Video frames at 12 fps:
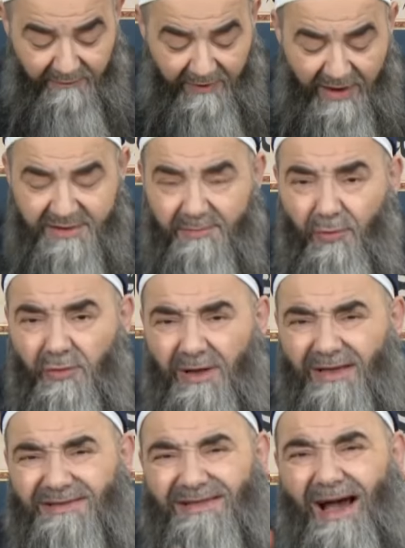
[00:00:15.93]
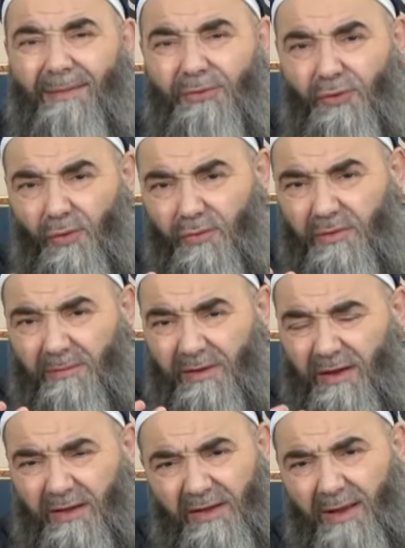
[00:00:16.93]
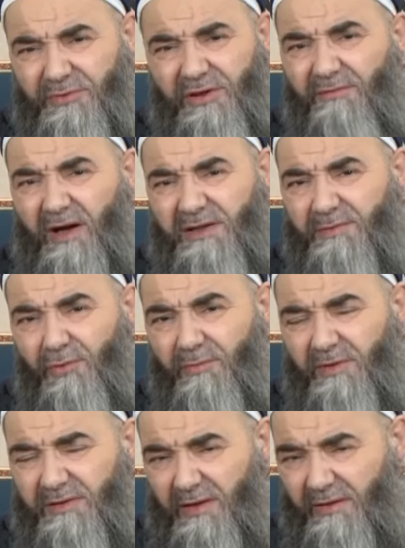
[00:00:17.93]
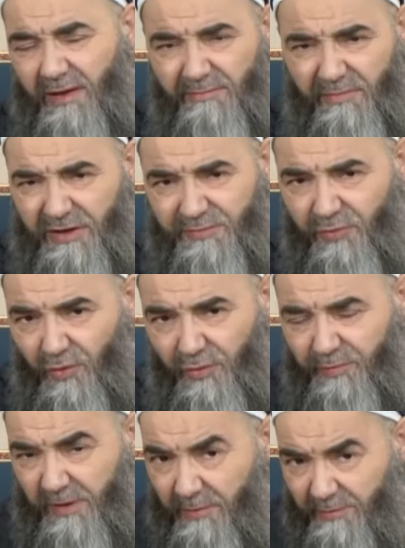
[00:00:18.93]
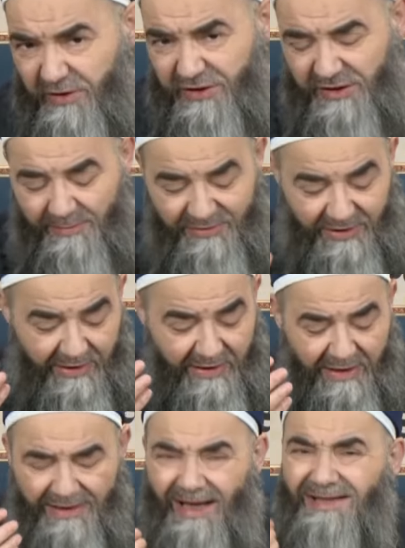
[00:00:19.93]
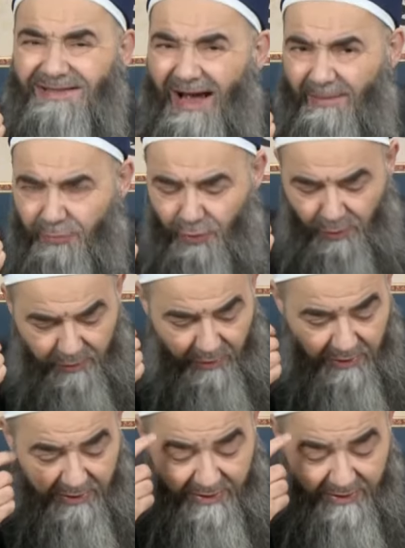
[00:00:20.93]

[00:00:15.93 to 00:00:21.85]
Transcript: Vacip oldu yani sabit oldu demek. Allah bir şey vacip olmaz. Allah mecbur olup da mı bir iş yapacak? Yani sabit oldu.